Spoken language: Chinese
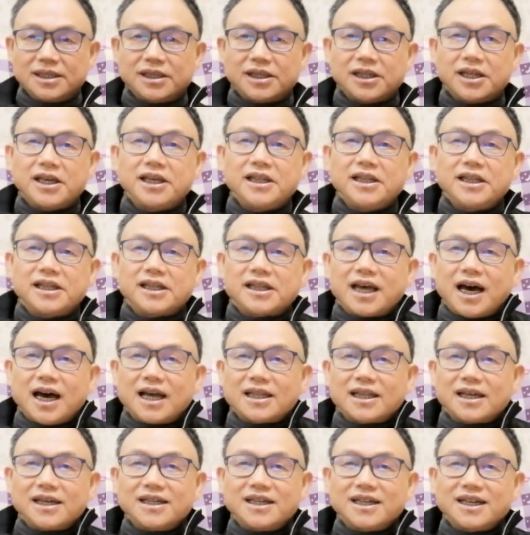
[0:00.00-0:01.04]
听了他
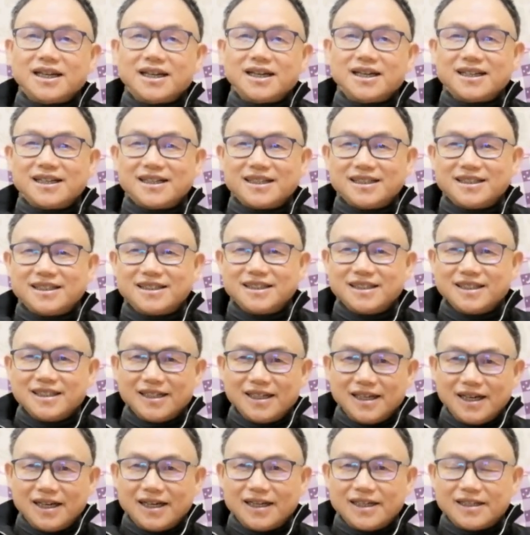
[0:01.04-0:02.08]
的一个，
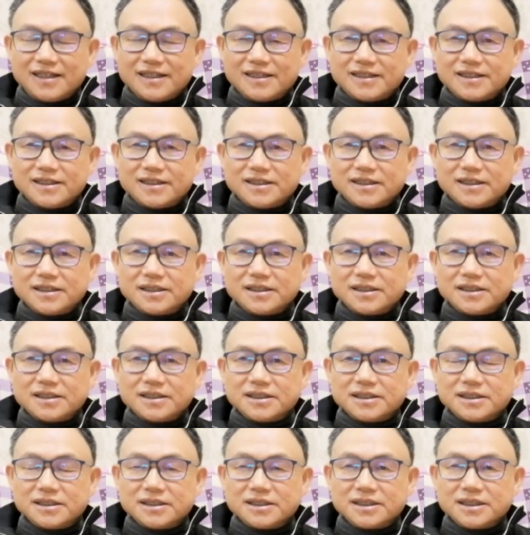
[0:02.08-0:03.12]
嗯，
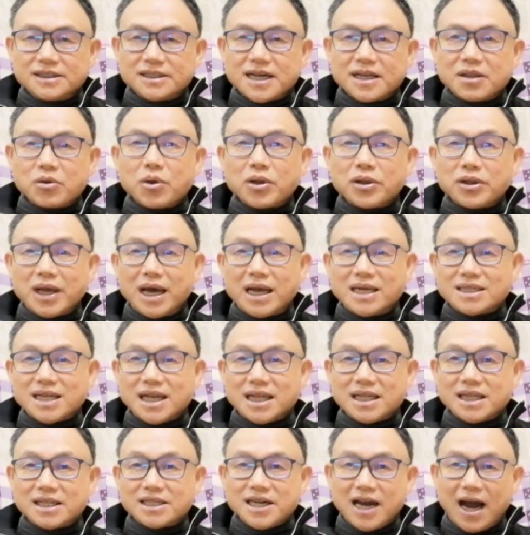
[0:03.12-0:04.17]
在论坛上
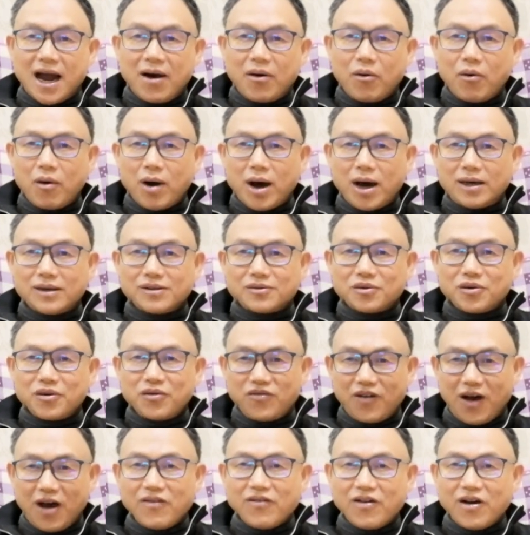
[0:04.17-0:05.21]
的讲话，我
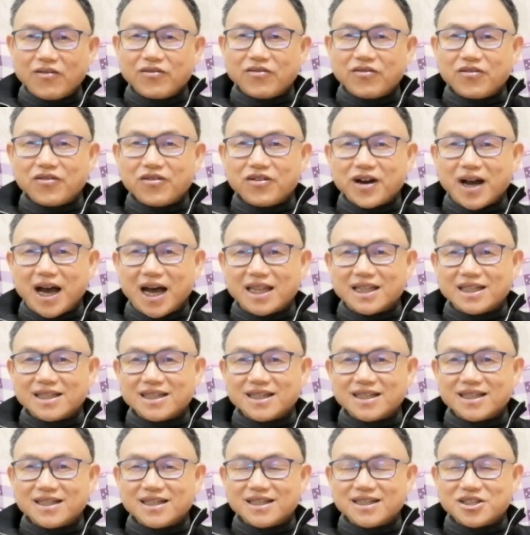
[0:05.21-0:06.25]
反反复复看
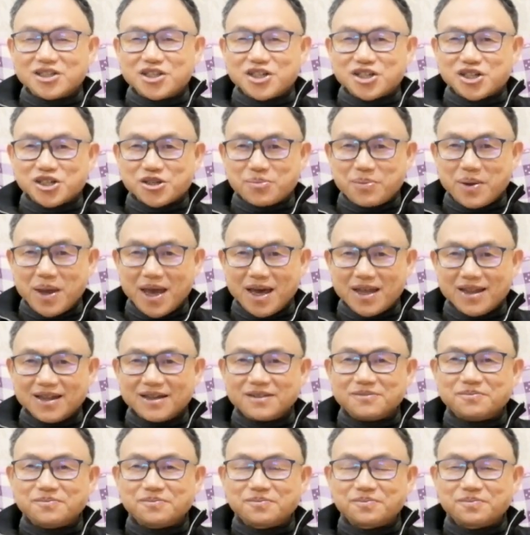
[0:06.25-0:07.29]
了几十遍
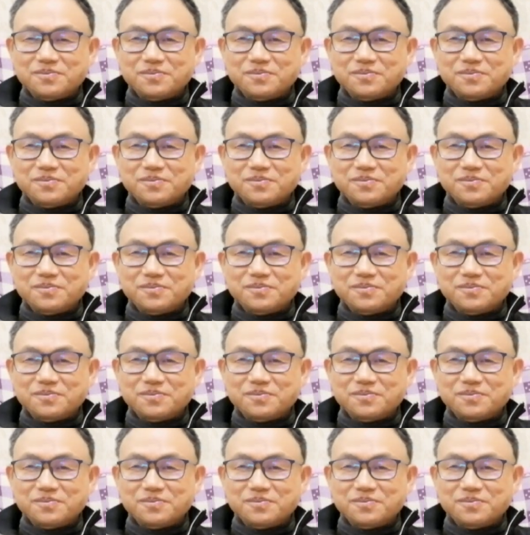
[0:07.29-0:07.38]
了。